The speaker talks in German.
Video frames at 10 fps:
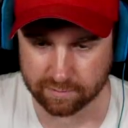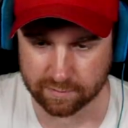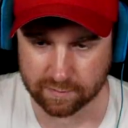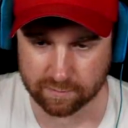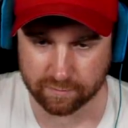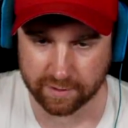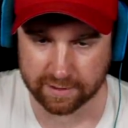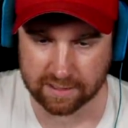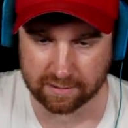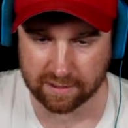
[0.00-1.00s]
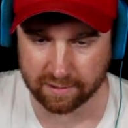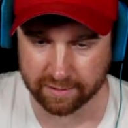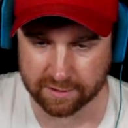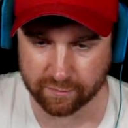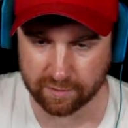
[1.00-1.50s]
Also, wer nichts hat, kann nichts
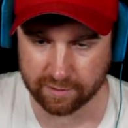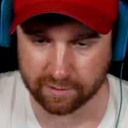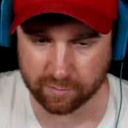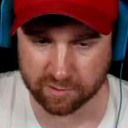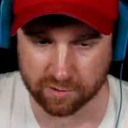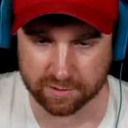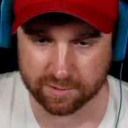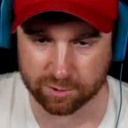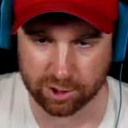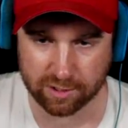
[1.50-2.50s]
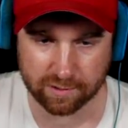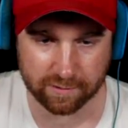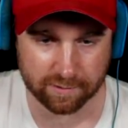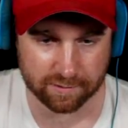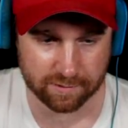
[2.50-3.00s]
verlieren, aber trotzdem schade
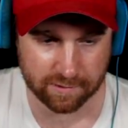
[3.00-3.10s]
eigentlich.